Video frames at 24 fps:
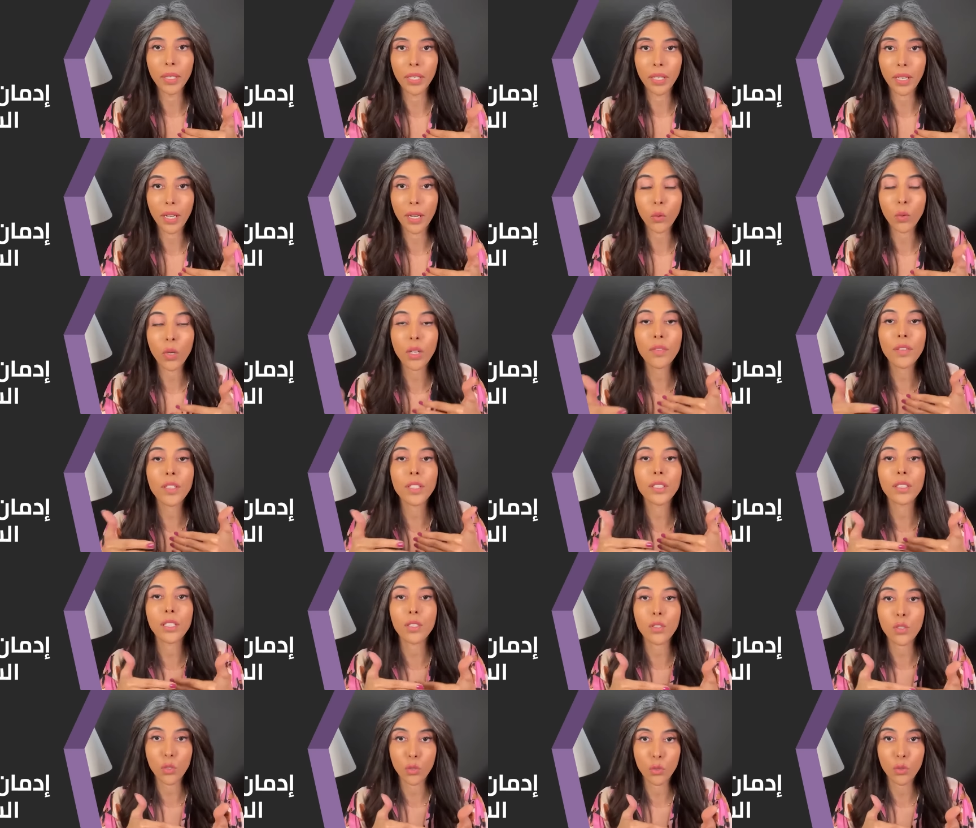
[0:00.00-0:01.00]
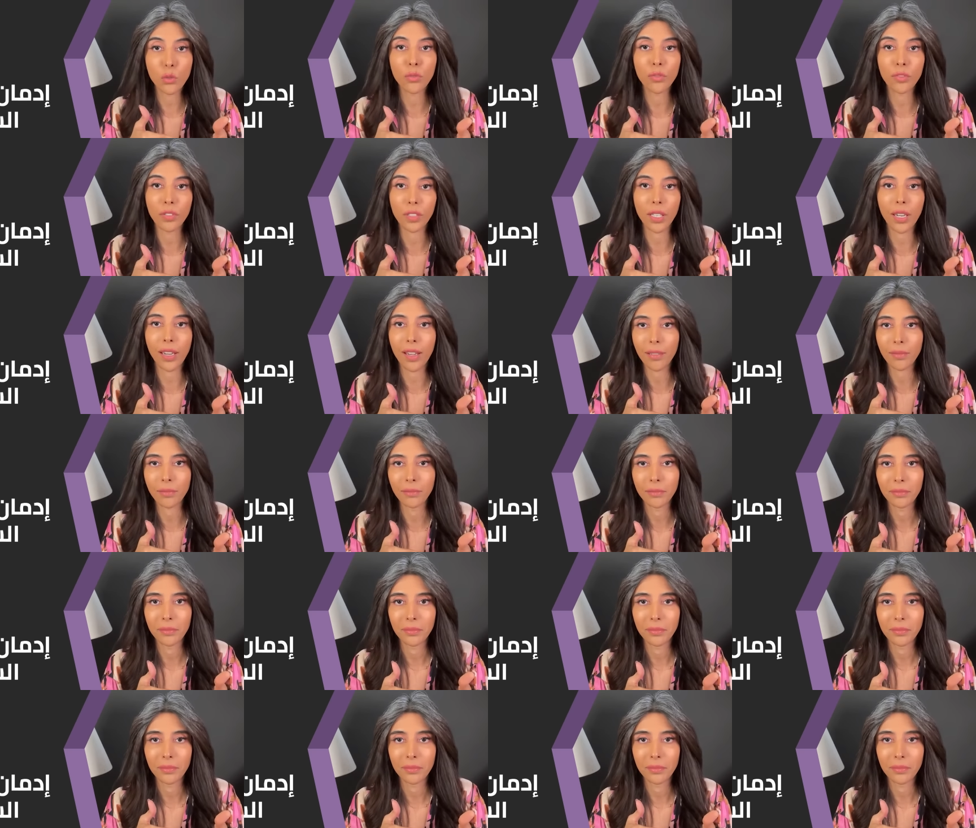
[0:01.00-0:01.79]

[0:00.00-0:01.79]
منها وكيف يتصلون فيها